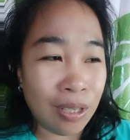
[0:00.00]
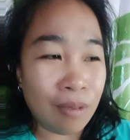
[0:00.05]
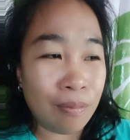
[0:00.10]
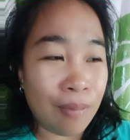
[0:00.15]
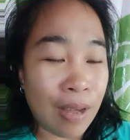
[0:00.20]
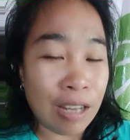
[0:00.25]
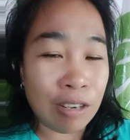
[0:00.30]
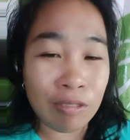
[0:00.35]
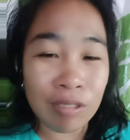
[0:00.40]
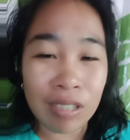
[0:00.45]

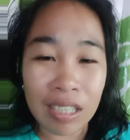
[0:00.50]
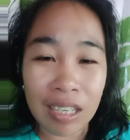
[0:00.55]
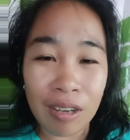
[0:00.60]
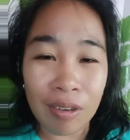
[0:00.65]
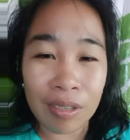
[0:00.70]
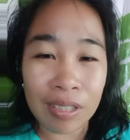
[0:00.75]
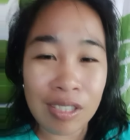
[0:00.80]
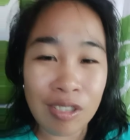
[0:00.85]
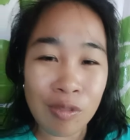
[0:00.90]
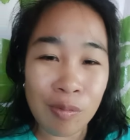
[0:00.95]
paano ni
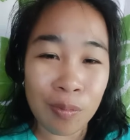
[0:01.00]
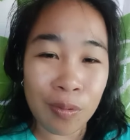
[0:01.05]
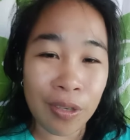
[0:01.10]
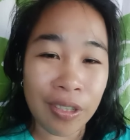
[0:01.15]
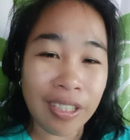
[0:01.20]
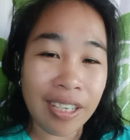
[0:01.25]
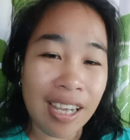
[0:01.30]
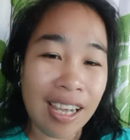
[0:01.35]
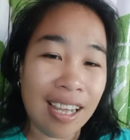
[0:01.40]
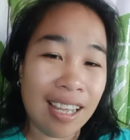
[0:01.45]
kaw gin
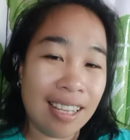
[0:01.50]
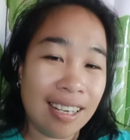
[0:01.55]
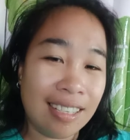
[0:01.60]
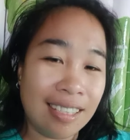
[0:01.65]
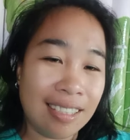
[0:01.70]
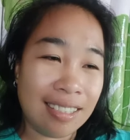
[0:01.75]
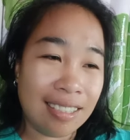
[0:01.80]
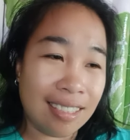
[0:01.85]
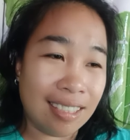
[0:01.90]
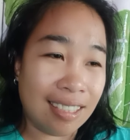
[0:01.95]

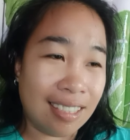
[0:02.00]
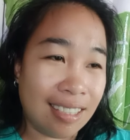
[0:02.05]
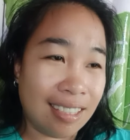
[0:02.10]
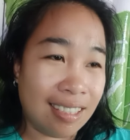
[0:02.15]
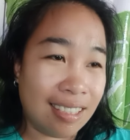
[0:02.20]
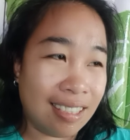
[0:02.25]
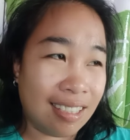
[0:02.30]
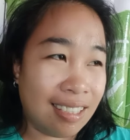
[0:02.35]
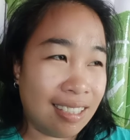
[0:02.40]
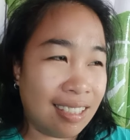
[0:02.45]
suportahan kag
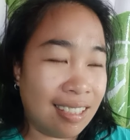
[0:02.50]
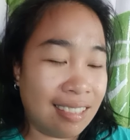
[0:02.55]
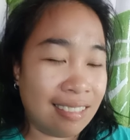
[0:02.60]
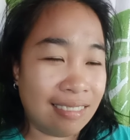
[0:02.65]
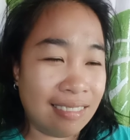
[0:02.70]
gin